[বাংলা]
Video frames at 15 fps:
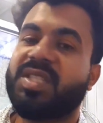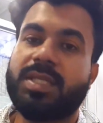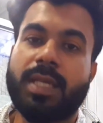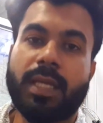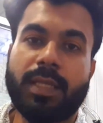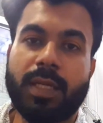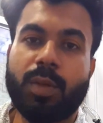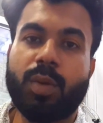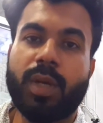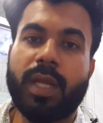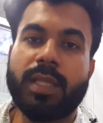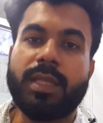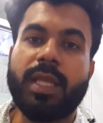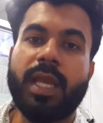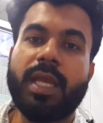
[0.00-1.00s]
যাতে করে
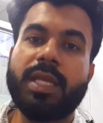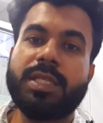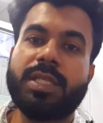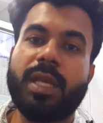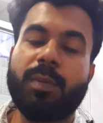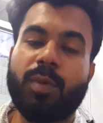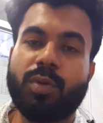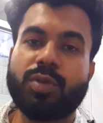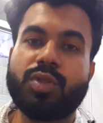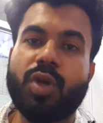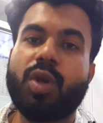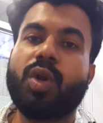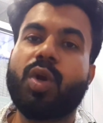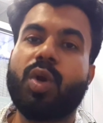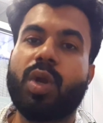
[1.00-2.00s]
দেশ এবং
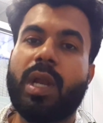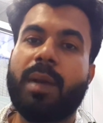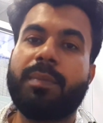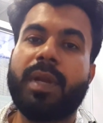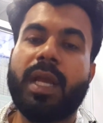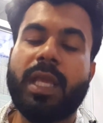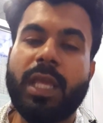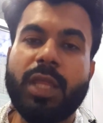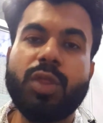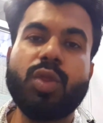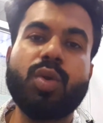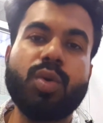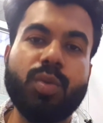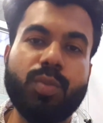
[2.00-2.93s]
জনগণ আমরা হিন্দু